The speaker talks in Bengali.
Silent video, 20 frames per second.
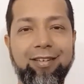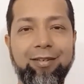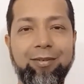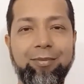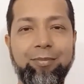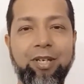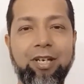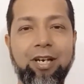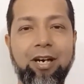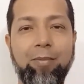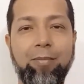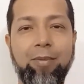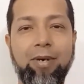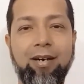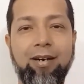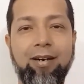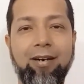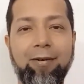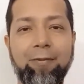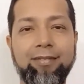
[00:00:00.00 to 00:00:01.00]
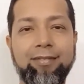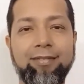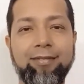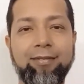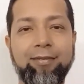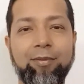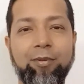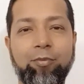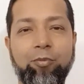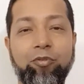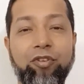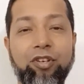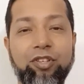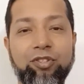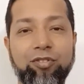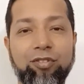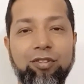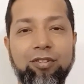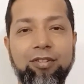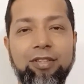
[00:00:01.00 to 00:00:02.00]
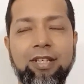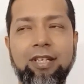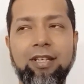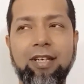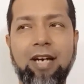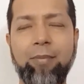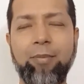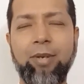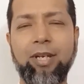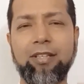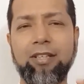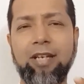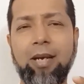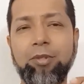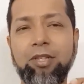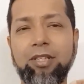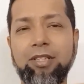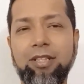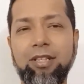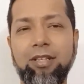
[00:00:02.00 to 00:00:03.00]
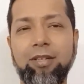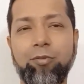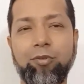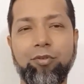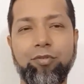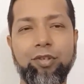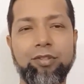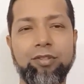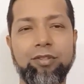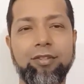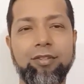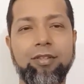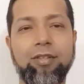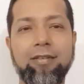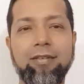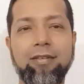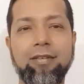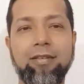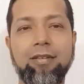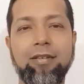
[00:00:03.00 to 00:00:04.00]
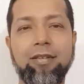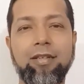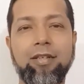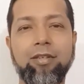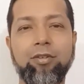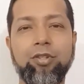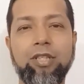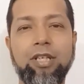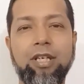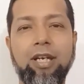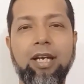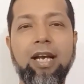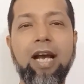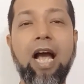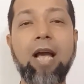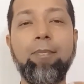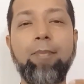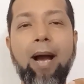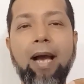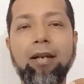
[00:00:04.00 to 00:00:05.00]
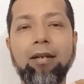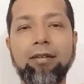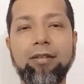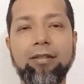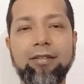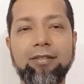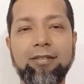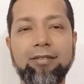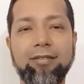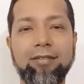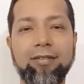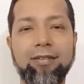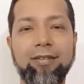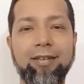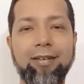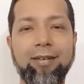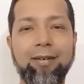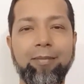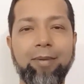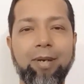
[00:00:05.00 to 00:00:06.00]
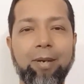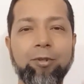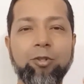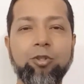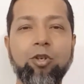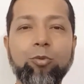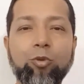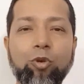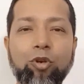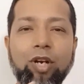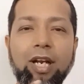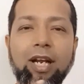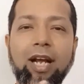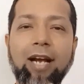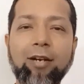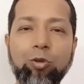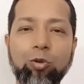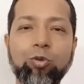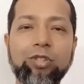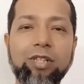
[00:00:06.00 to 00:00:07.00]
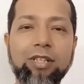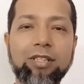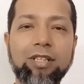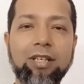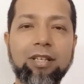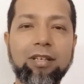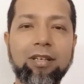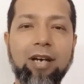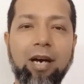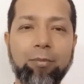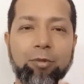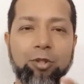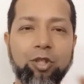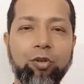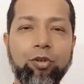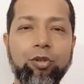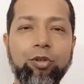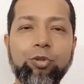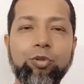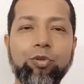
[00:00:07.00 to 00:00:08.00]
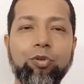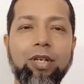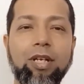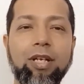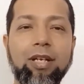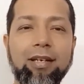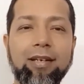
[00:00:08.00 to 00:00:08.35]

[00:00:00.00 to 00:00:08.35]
বিকাম আ প্রফেশনাল আমি একটা নাম দিয়েছি এই প্রফেশনটার এটা হচ্ছে এআই পাইলট মানে আপনার সব ধরনের এআই টুলস আছে আপনি সেগুলো ইউজ করে